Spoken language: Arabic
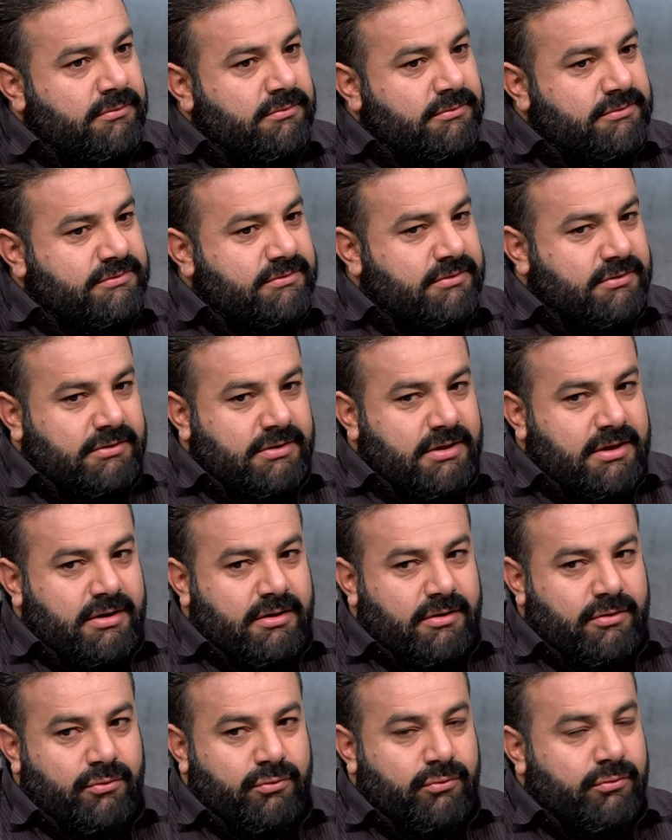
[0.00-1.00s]
صرت انا
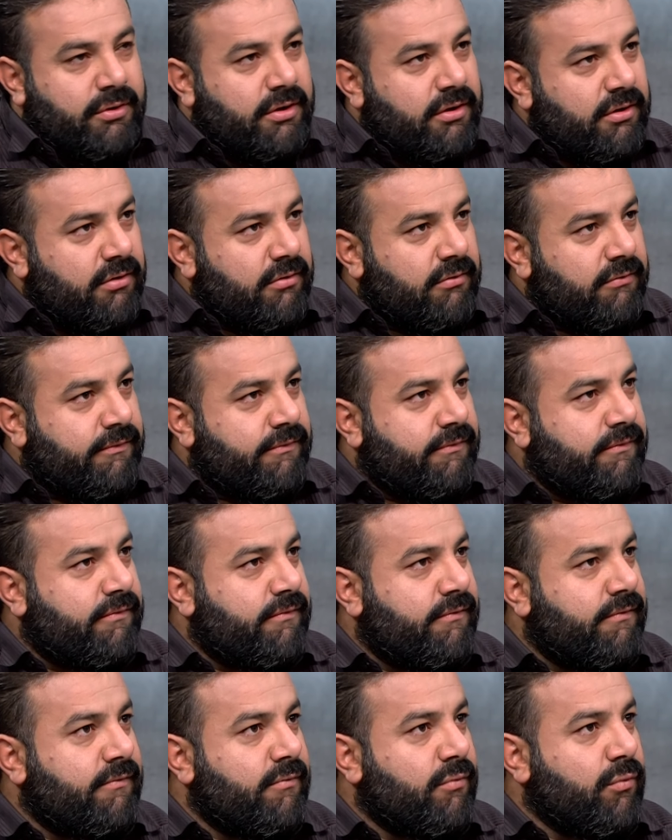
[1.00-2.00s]
انه كيف
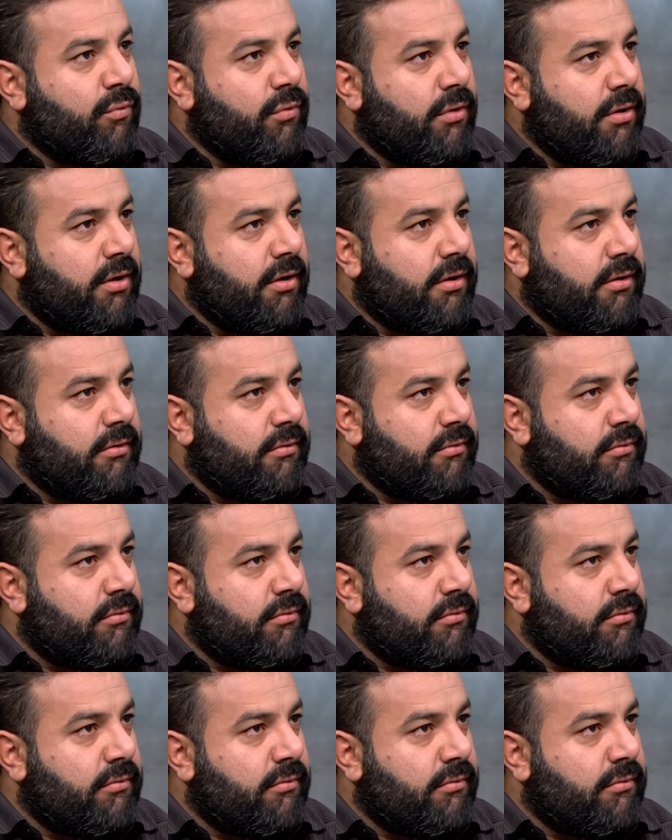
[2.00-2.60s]
وين